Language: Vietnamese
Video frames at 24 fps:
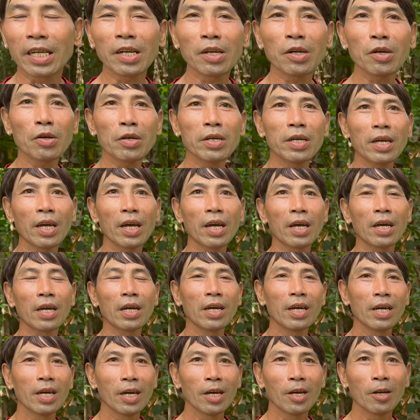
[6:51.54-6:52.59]
nó nói à,
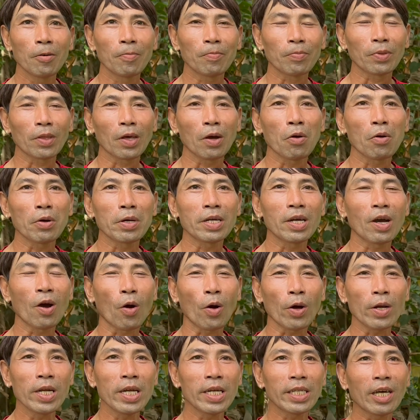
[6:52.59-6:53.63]
thôi
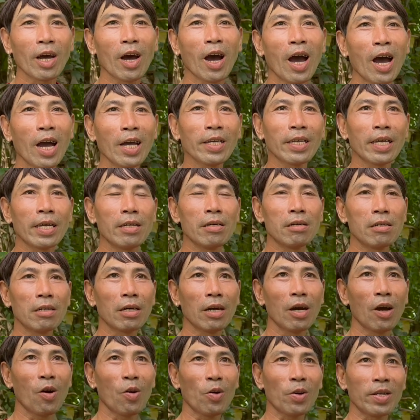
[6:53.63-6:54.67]
khỏi đi ta ở vậy được
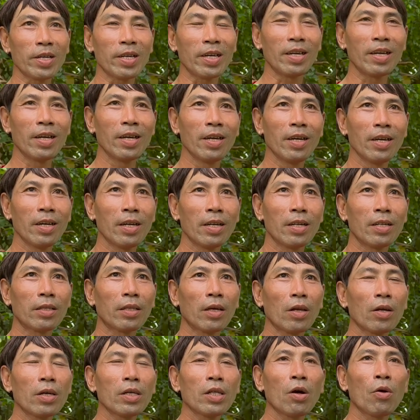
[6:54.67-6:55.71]
rồi ừ. ta
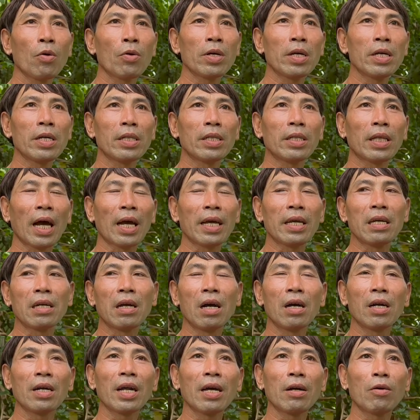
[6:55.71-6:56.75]
nói thôi đi tại vì
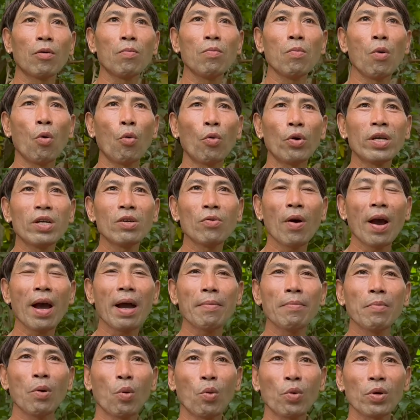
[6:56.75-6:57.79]
cưng đây cũng mũi quá
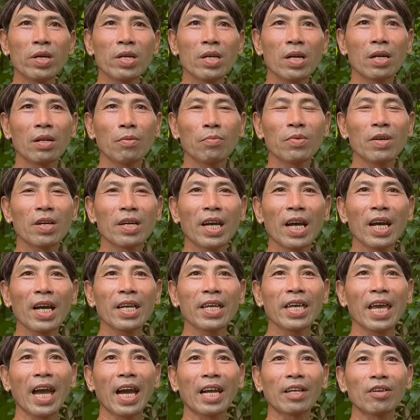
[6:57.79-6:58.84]
mũi rồi như cắt cái
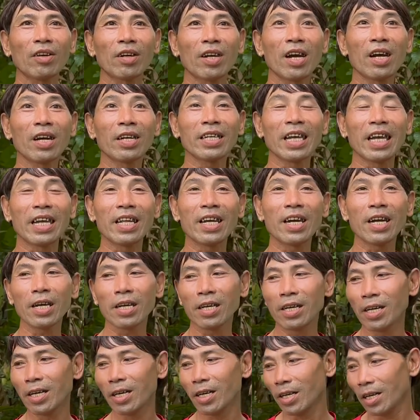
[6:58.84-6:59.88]
nhà cho cưng vậy đó
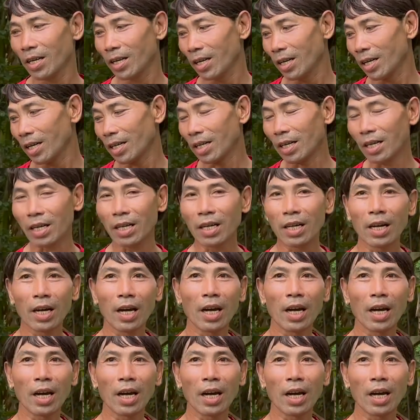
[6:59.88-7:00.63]
ừ. rồi